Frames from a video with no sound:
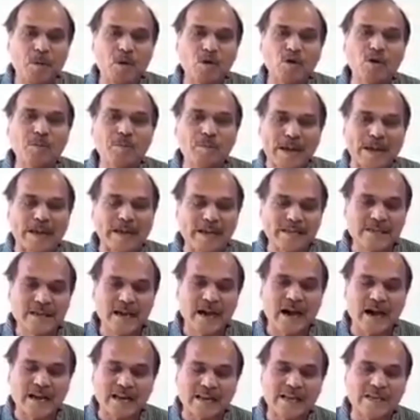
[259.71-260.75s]
বড় প্যাকেজ
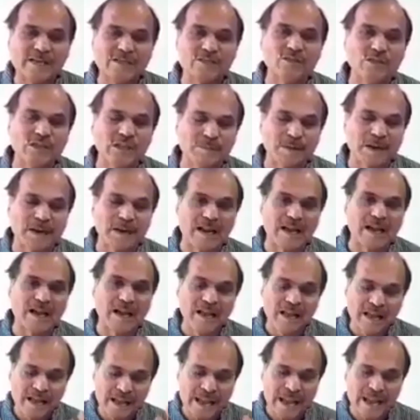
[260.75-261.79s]
আর কিছু হতে পারে না
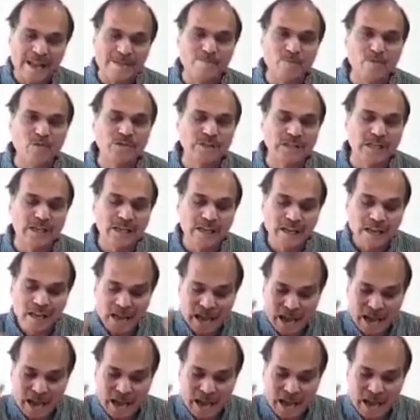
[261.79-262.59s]
এই মুহূর্তে